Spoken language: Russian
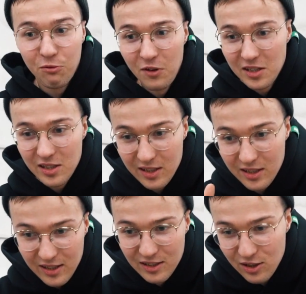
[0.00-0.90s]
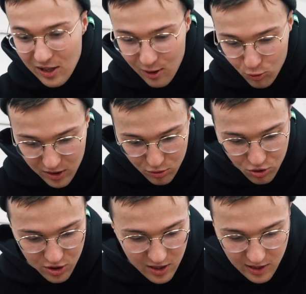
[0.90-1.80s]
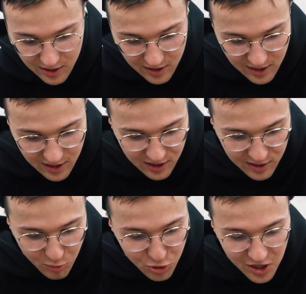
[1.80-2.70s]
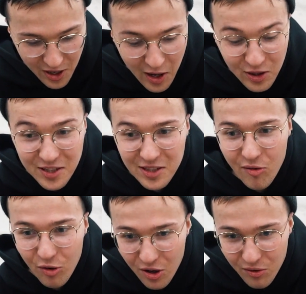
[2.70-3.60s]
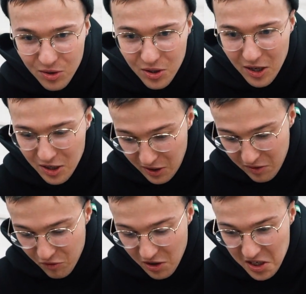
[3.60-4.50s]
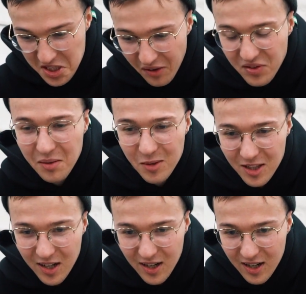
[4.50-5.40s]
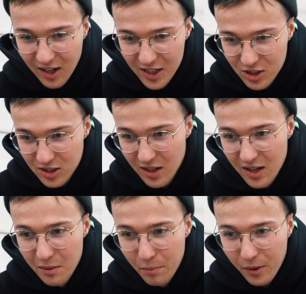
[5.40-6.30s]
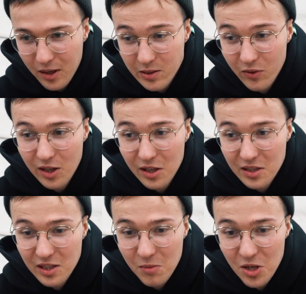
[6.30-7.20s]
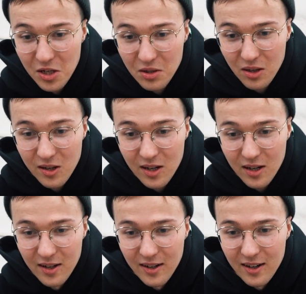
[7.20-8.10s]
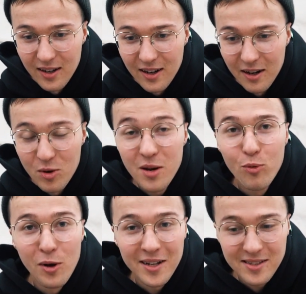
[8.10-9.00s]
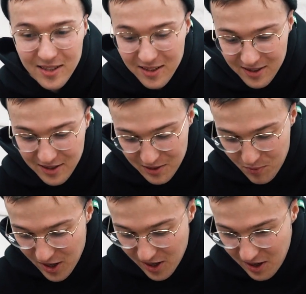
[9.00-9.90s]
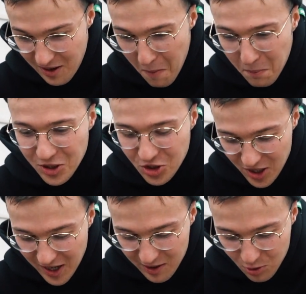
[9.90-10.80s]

видите, детали у нас уже Э, можно сказать, отреставрированные. они выглядят совсем не так, как раньше, произвели с ними некоторые э, манипуляции, и а теперь они почти как